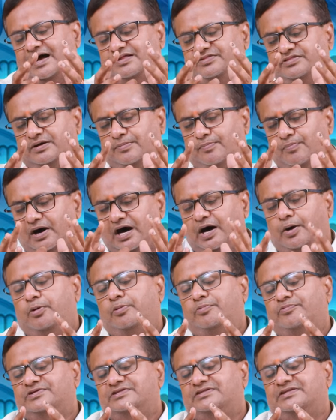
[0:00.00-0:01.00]
அந்த
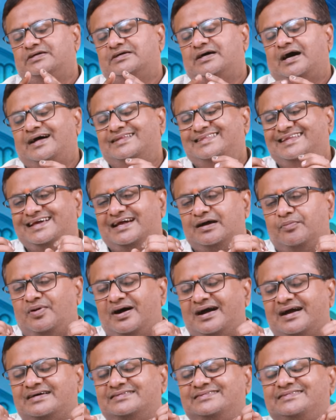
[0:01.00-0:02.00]
பாவம் வந்து
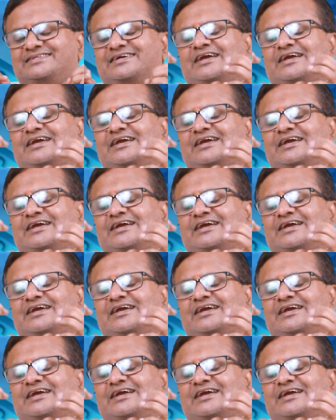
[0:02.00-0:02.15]
அதிகமாக